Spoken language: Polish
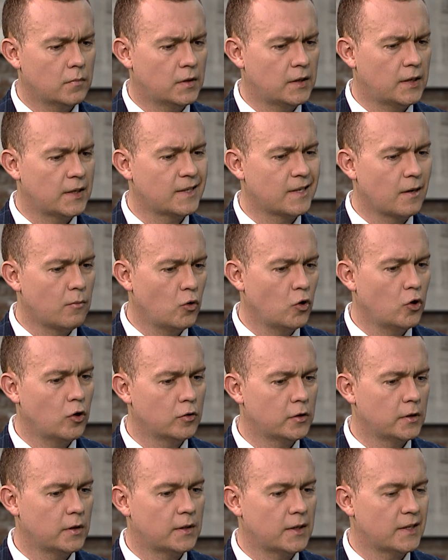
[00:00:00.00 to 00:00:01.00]
te
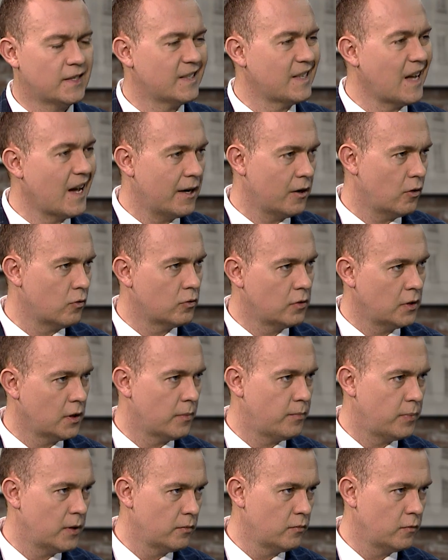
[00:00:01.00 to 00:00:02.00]
samochody, te stare, o
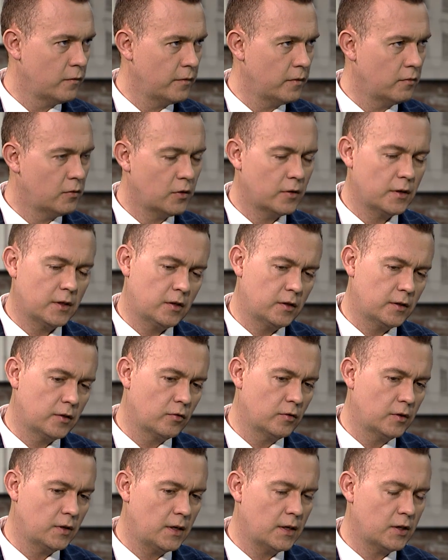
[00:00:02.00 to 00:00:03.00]
których pan mówił, to jest
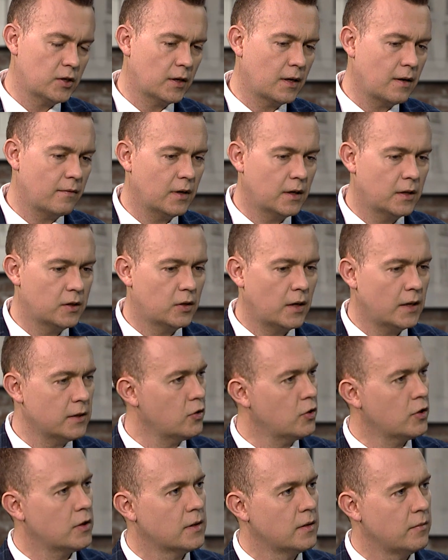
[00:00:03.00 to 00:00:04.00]
o tyle ciekawa historia. A
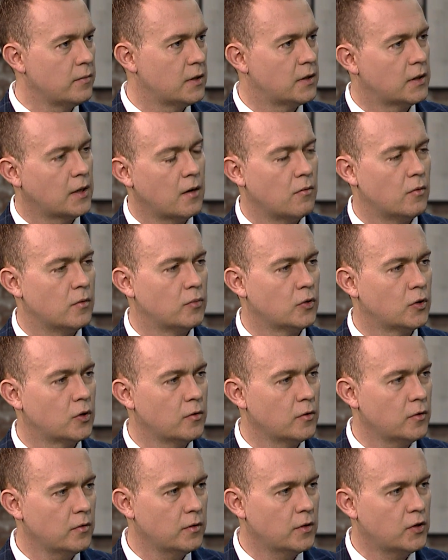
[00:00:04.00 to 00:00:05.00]
co się z nimi stało? Bo
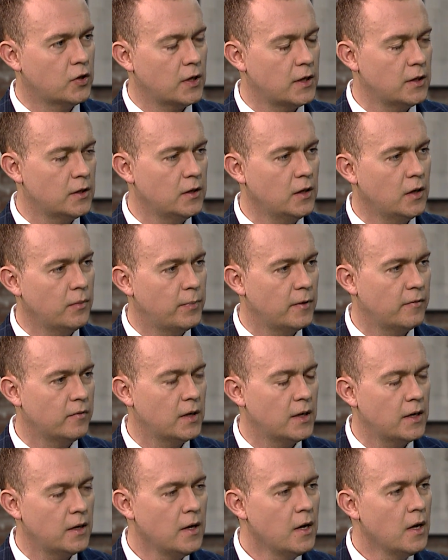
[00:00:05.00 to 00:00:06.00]
to część z nich
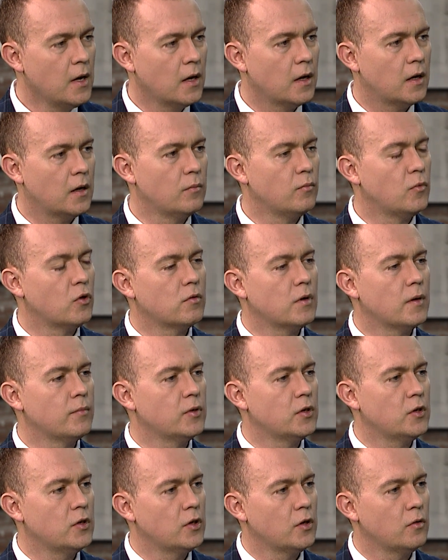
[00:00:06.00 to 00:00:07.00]
pewnie e,
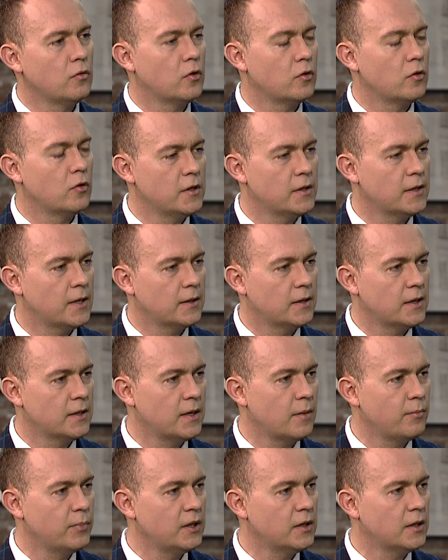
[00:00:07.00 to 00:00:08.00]
mogłaby dzisiaj uchodzić za
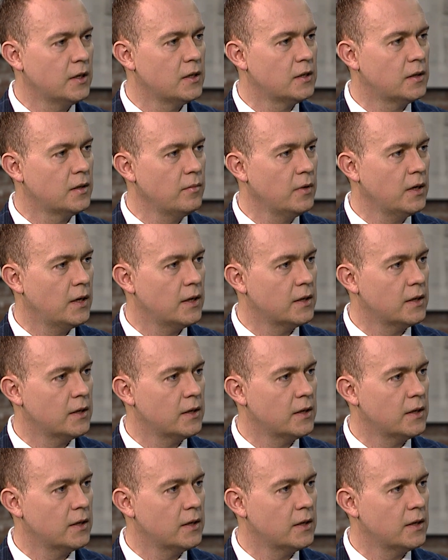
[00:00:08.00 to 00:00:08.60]
te zabytki z tymi